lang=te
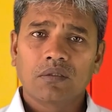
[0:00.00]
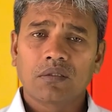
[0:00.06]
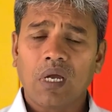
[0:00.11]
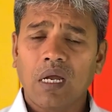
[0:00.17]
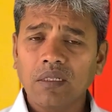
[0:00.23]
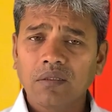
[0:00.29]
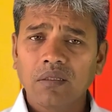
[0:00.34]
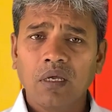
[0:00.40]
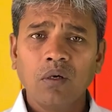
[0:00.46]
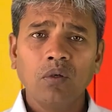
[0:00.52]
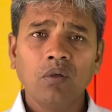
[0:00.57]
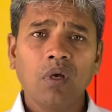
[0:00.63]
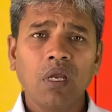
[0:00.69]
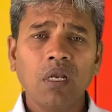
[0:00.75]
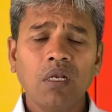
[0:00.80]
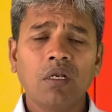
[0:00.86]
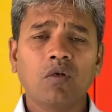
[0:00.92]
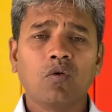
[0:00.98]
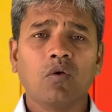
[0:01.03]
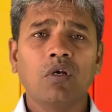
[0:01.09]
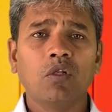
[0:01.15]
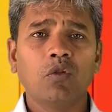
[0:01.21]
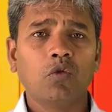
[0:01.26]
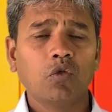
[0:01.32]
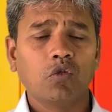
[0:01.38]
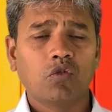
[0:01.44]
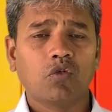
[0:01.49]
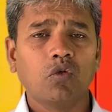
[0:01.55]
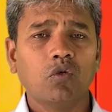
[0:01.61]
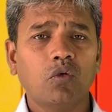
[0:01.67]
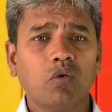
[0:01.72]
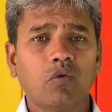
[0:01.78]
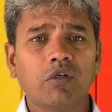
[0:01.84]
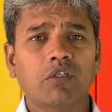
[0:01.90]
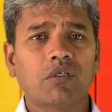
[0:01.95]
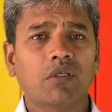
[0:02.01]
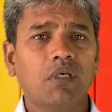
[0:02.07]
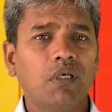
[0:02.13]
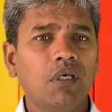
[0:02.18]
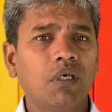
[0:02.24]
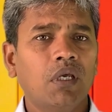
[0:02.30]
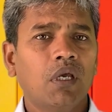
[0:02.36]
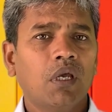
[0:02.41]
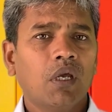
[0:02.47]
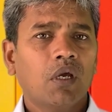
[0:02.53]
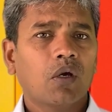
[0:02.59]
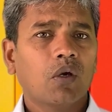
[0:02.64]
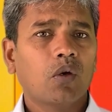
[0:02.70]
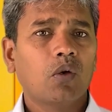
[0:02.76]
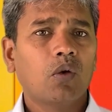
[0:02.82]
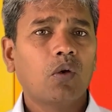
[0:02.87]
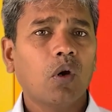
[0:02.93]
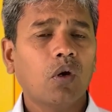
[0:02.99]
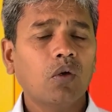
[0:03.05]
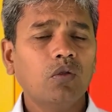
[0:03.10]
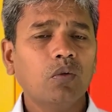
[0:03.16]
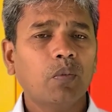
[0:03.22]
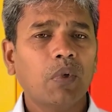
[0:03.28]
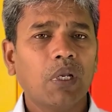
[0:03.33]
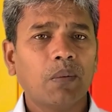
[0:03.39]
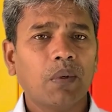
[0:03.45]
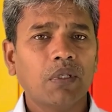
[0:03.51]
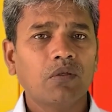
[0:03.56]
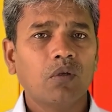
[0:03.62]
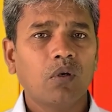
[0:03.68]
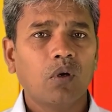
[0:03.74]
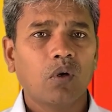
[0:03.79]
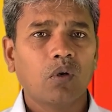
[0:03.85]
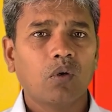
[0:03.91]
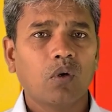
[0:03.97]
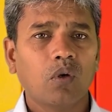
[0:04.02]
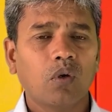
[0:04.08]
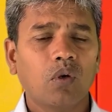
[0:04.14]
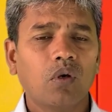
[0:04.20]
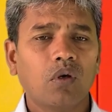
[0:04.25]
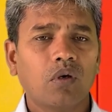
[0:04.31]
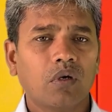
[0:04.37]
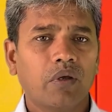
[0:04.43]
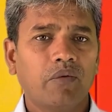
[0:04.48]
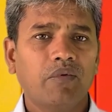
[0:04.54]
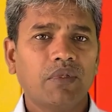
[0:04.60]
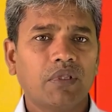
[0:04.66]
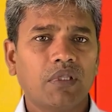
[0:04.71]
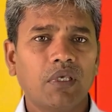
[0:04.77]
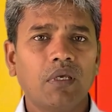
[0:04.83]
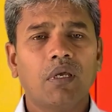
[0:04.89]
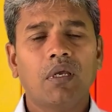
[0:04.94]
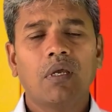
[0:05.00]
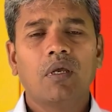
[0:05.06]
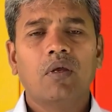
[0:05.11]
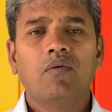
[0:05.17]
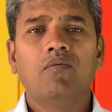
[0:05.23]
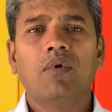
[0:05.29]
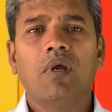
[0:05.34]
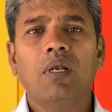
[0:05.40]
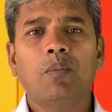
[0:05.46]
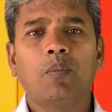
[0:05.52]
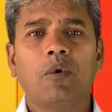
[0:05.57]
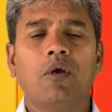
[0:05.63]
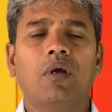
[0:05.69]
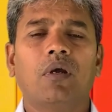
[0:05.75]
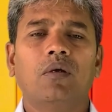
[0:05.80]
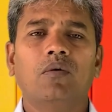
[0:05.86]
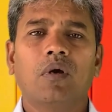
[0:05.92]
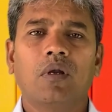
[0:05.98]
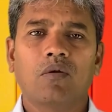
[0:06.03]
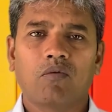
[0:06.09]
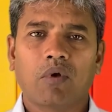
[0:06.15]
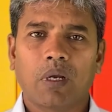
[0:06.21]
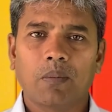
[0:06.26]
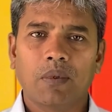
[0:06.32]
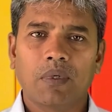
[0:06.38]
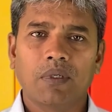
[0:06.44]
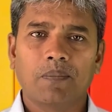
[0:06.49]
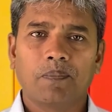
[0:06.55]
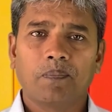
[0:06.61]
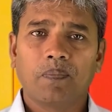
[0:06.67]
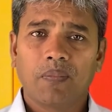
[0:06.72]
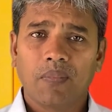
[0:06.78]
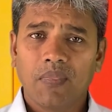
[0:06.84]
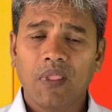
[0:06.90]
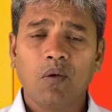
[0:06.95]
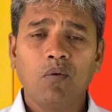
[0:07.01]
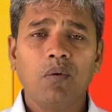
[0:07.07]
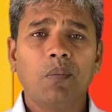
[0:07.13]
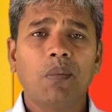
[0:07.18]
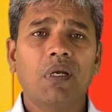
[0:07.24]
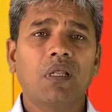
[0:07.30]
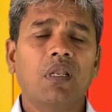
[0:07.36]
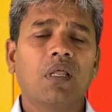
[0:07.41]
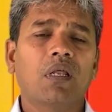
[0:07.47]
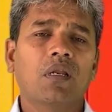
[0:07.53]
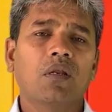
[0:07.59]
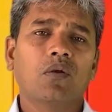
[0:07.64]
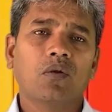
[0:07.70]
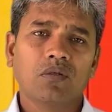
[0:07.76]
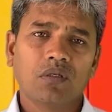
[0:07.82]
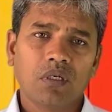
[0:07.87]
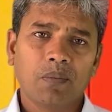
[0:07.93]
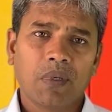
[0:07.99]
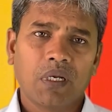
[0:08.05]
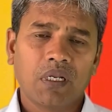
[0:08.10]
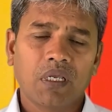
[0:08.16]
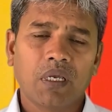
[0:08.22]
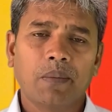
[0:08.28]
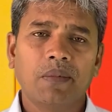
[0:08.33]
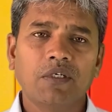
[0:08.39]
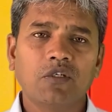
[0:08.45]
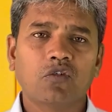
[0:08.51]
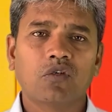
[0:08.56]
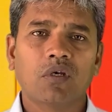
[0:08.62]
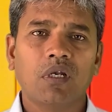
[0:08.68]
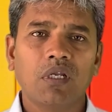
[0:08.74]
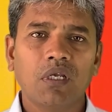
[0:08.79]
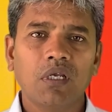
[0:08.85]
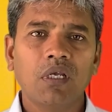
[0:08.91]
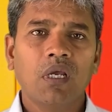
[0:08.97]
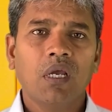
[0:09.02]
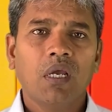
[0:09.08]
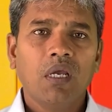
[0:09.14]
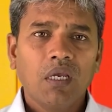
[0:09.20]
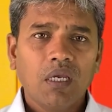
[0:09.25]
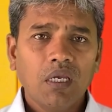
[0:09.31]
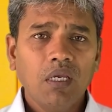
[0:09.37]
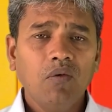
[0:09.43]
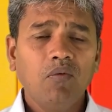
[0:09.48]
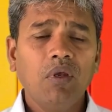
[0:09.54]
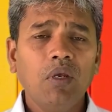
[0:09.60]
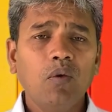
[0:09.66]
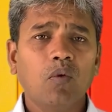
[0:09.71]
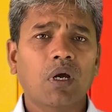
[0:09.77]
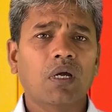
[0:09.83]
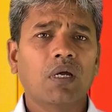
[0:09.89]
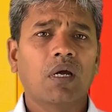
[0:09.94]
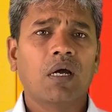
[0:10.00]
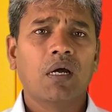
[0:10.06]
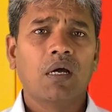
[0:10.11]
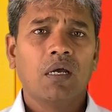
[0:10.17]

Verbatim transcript: సాతానుడు అయినటువంటి దుష్టుడు వచ్చి గోధుమల మధ్యలో గురుగులు కూడా విత్తి వెళ్ళిపోయాడు అనమాట దేవుని బిడ్డలారు ఈ రోజున మనం గమనించాలి ఇవి ఒక